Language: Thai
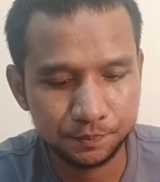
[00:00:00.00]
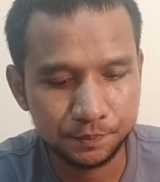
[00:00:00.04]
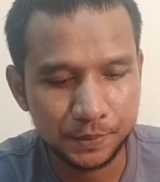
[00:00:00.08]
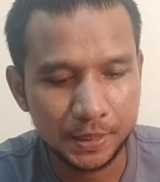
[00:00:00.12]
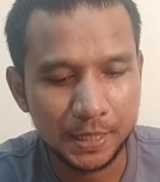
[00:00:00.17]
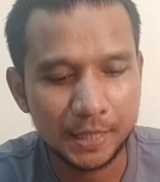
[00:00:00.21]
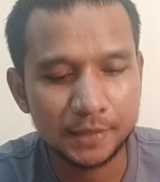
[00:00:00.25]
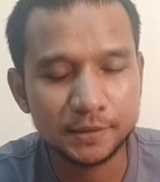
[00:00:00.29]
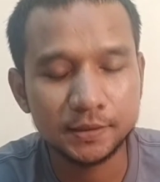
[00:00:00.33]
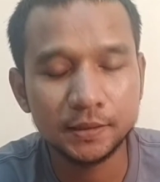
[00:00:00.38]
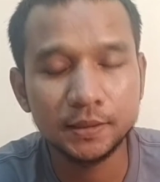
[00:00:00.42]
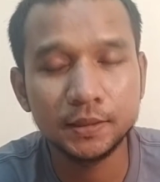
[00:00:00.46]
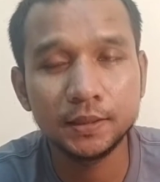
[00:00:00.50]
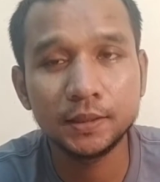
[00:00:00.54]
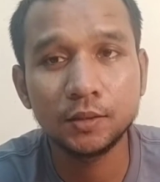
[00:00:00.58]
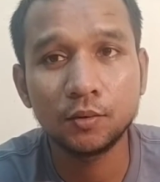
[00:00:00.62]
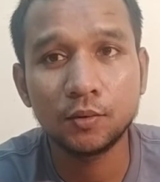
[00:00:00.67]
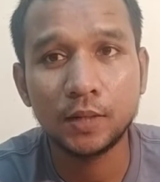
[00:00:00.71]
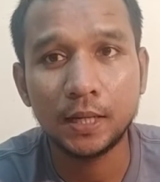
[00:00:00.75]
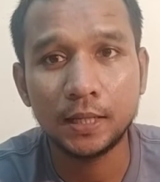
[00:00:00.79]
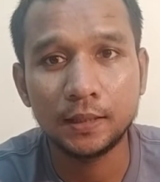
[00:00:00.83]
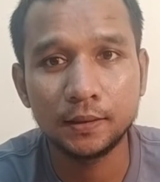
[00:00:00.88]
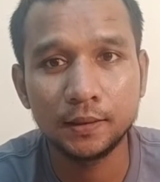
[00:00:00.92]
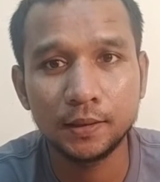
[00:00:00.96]
ผ้าชนิดเดียว
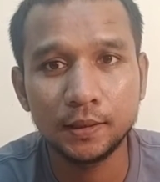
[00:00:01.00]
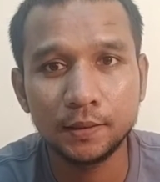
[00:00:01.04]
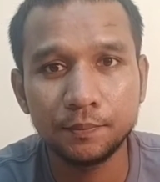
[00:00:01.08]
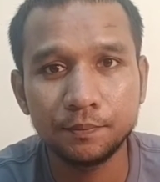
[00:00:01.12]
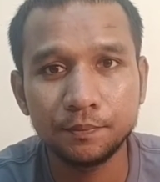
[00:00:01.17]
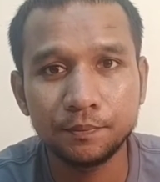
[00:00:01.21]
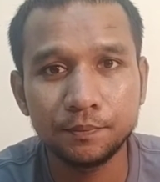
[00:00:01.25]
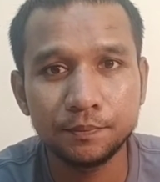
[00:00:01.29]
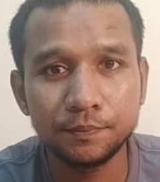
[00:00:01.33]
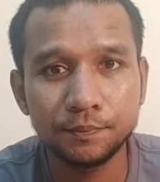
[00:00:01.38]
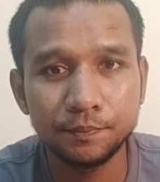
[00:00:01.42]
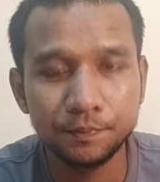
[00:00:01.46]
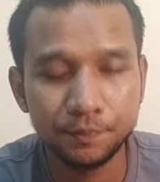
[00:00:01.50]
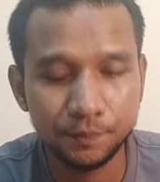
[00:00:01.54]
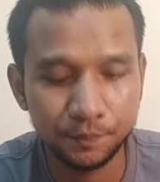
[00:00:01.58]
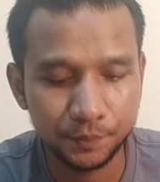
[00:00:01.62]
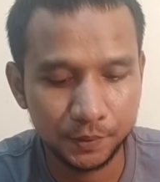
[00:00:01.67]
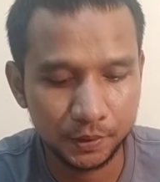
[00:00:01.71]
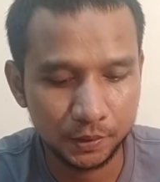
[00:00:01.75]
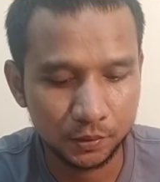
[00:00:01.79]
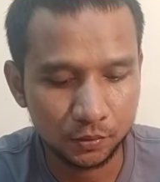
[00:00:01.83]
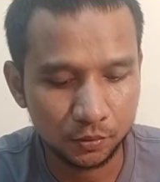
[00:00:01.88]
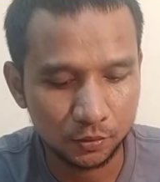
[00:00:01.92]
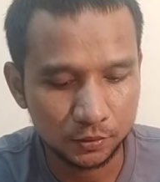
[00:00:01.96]
กันนะครับ
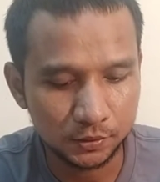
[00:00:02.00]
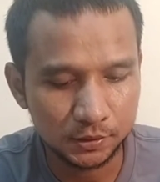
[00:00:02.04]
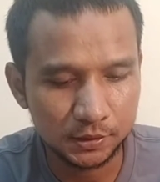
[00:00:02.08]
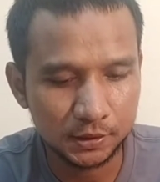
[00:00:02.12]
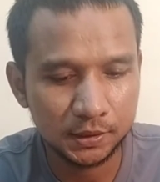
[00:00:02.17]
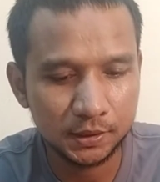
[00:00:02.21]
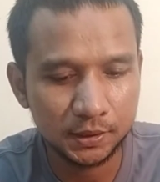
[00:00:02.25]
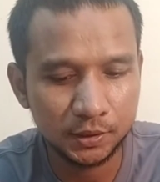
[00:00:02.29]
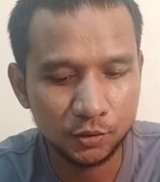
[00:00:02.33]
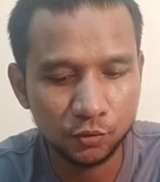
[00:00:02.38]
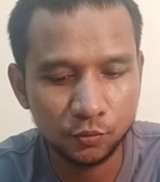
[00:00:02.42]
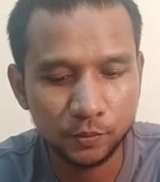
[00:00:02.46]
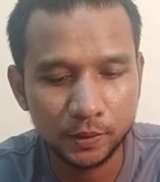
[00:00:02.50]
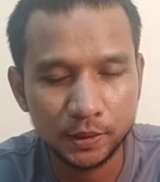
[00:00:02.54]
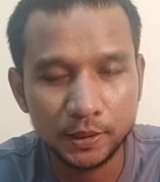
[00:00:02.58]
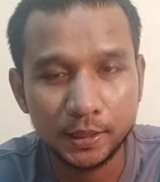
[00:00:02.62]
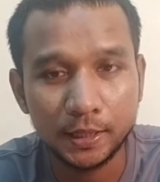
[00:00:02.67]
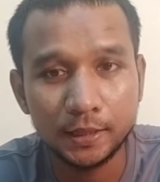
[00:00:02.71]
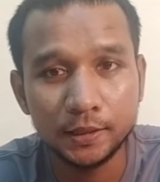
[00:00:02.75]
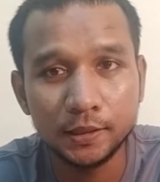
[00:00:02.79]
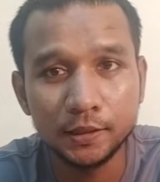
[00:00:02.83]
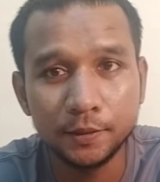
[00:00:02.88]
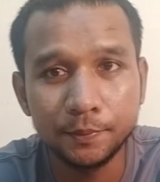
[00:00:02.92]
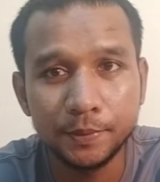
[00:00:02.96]
เป็นของ GQ เหมือน
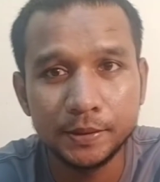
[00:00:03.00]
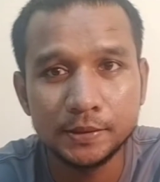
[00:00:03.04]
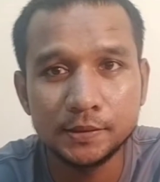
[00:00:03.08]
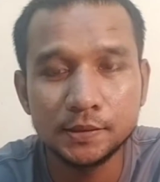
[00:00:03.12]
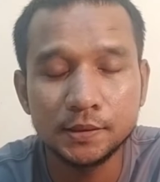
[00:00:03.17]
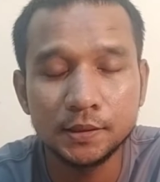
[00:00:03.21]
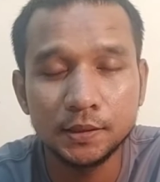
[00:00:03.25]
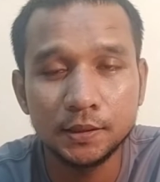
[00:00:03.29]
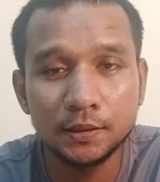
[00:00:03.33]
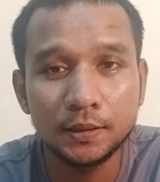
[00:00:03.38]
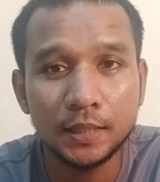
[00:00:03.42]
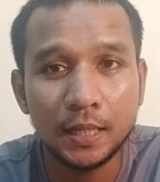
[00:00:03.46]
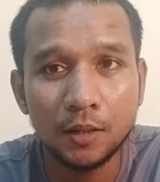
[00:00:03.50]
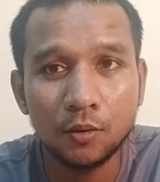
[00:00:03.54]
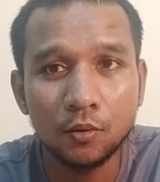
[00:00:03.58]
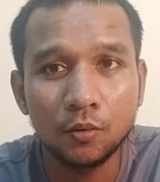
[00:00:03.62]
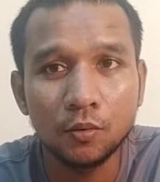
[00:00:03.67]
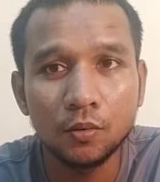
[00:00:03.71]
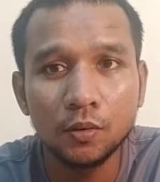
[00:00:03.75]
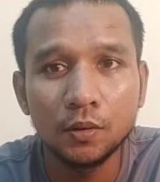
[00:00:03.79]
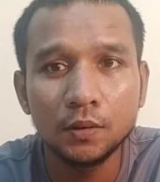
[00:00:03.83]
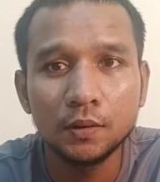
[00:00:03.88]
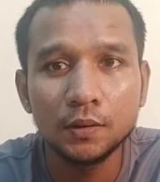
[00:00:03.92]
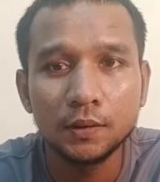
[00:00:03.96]
กัน แต่เป็นสีเทา
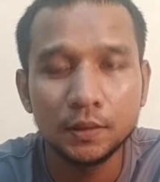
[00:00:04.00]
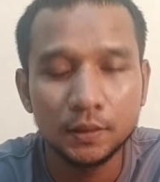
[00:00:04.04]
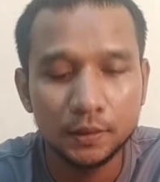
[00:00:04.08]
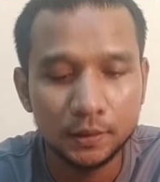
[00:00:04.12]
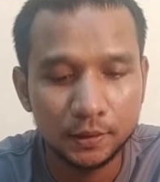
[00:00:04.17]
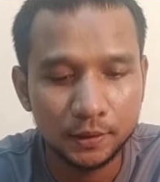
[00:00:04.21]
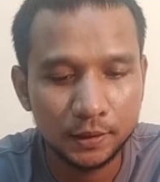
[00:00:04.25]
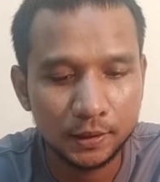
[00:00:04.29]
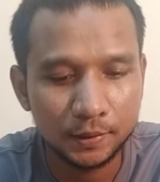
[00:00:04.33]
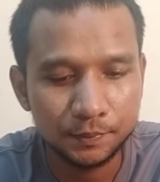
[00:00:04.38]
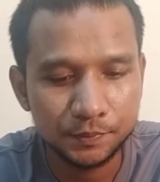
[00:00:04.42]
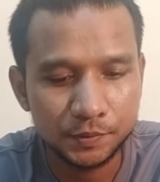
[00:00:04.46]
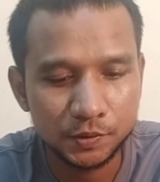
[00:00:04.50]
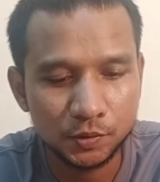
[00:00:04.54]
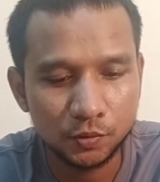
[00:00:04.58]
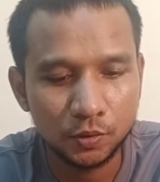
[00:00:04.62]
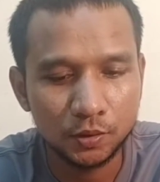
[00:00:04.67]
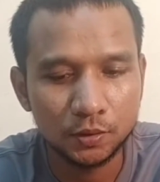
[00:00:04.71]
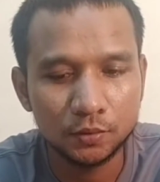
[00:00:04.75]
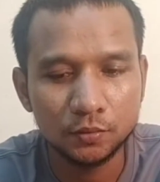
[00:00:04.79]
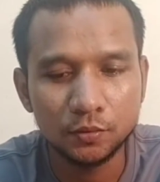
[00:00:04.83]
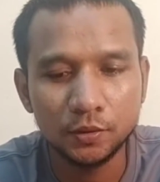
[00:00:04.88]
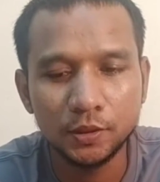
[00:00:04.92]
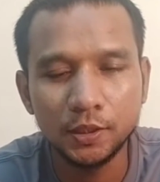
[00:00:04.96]
นะครับ ส่ว
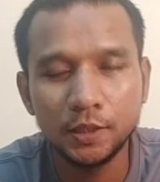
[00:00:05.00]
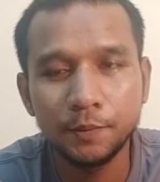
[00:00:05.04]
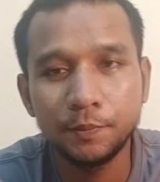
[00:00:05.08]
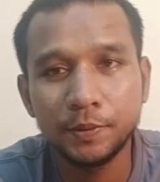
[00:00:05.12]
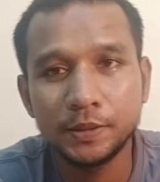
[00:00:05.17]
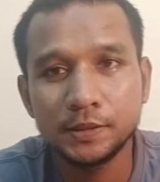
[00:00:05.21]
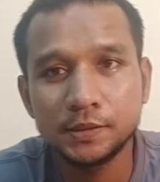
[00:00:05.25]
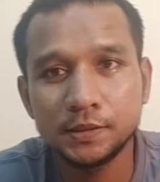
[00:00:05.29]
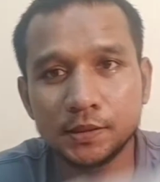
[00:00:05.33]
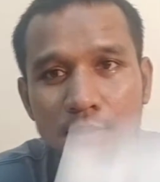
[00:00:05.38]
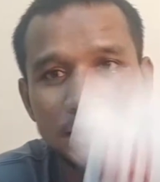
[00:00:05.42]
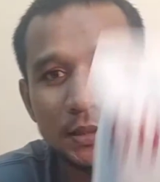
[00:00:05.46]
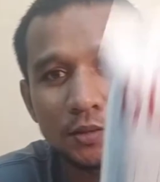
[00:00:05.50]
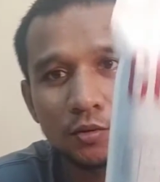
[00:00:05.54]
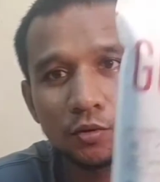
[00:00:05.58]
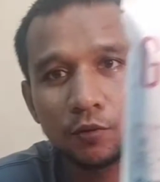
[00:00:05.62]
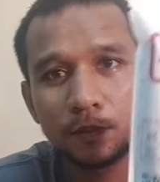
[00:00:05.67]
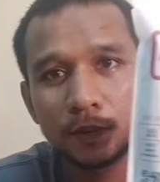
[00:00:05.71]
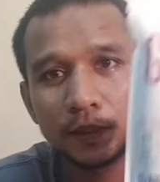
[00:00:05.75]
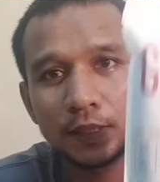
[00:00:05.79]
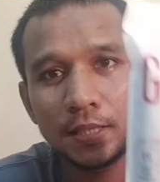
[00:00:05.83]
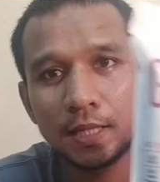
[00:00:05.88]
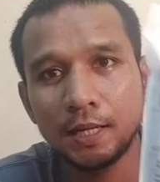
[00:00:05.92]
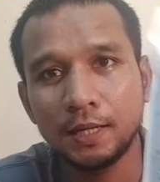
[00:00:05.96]
นตัวนี้เป็นสีกร
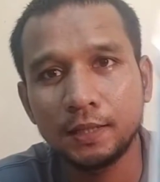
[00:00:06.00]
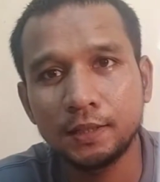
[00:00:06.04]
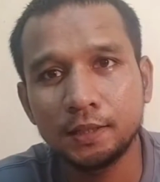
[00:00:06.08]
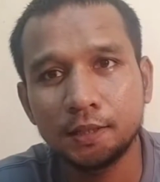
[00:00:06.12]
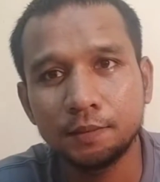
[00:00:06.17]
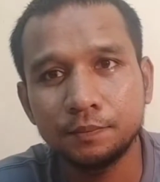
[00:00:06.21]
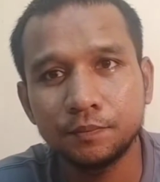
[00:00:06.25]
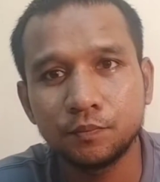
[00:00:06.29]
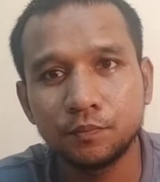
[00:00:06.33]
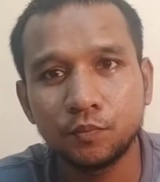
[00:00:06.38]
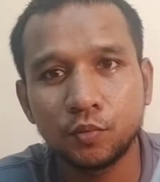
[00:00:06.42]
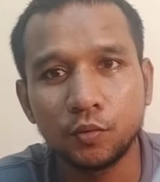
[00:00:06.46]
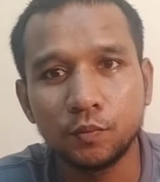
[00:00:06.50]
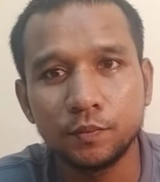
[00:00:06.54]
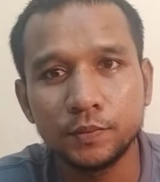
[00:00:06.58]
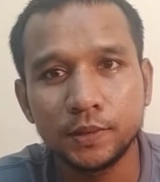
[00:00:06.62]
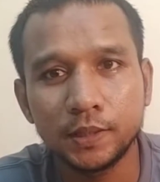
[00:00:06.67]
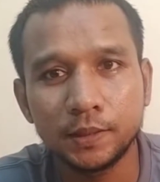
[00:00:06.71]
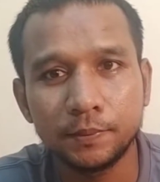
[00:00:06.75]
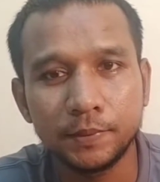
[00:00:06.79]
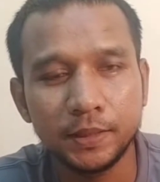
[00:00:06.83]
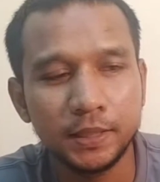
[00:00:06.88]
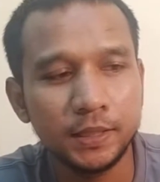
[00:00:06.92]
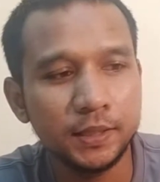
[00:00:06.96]
มท่านะครับ ผม
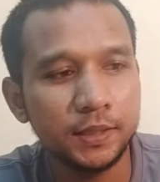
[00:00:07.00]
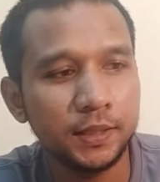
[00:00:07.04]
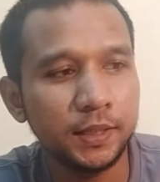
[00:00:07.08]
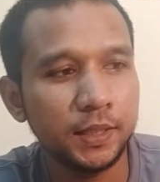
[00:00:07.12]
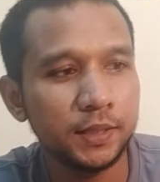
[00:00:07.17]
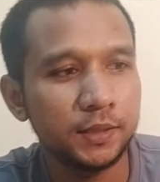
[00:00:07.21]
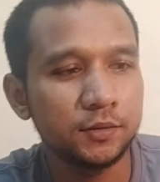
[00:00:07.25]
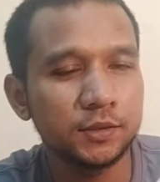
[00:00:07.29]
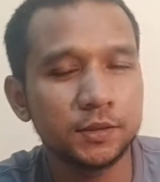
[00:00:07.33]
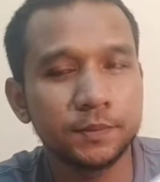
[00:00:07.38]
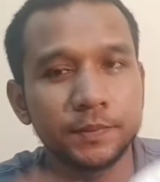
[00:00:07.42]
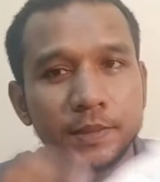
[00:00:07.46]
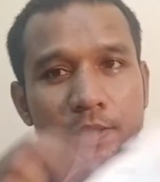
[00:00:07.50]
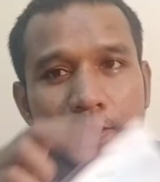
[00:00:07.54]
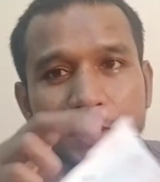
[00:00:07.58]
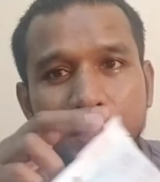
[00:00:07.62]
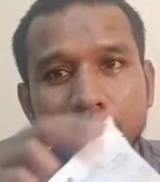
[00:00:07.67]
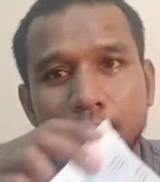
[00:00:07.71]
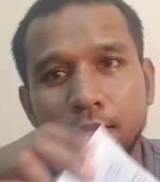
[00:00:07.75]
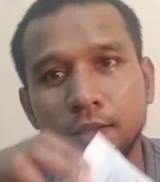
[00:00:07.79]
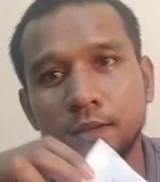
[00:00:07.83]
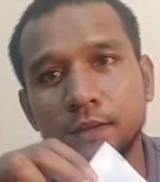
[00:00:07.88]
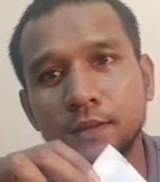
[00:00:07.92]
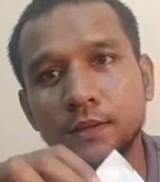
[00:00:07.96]
ยังไม่ได้แกะ เดี๋ยวจะมา
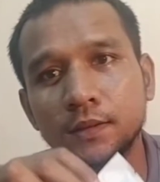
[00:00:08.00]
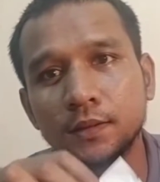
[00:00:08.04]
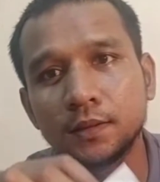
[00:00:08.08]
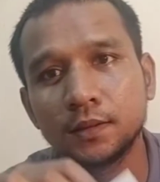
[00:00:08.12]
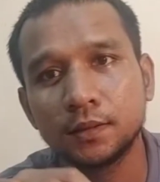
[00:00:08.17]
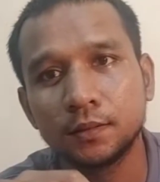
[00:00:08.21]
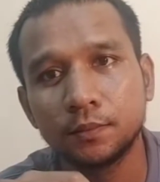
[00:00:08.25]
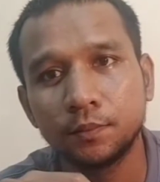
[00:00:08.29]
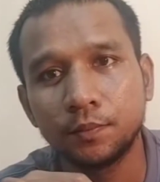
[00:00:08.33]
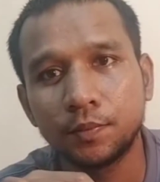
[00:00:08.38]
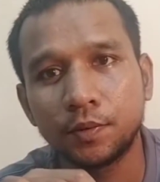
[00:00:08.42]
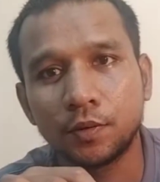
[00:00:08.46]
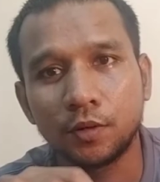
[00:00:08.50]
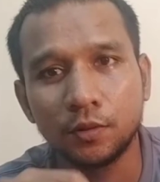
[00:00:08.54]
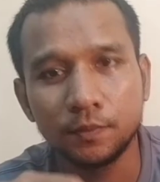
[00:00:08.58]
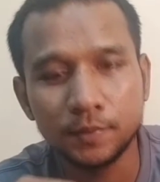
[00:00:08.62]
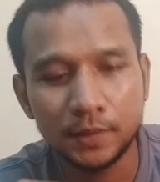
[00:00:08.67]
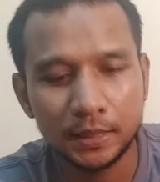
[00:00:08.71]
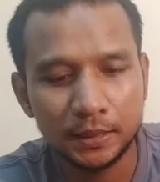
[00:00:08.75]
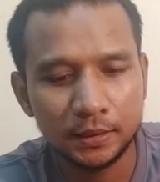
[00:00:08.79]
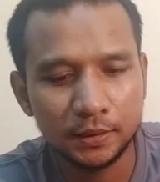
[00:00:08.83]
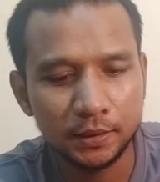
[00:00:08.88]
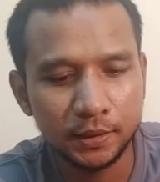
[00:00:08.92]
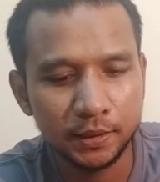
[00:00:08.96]
แกะพร้อม
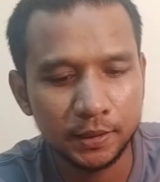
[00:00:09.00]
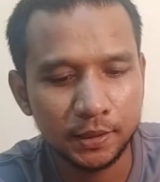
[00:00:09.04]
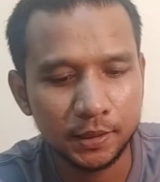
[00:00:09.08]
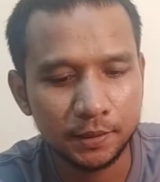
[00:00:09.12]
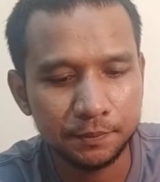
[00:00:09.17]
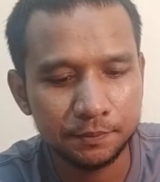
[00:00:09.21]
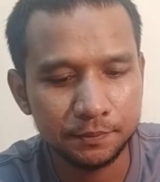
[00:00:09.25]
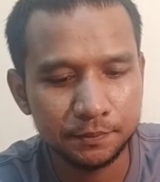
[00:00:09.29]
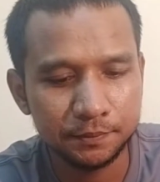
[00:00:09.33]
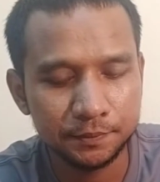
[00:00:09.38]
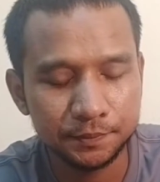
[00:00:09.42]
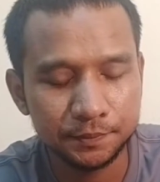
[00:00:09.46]
กันเลยนะครับ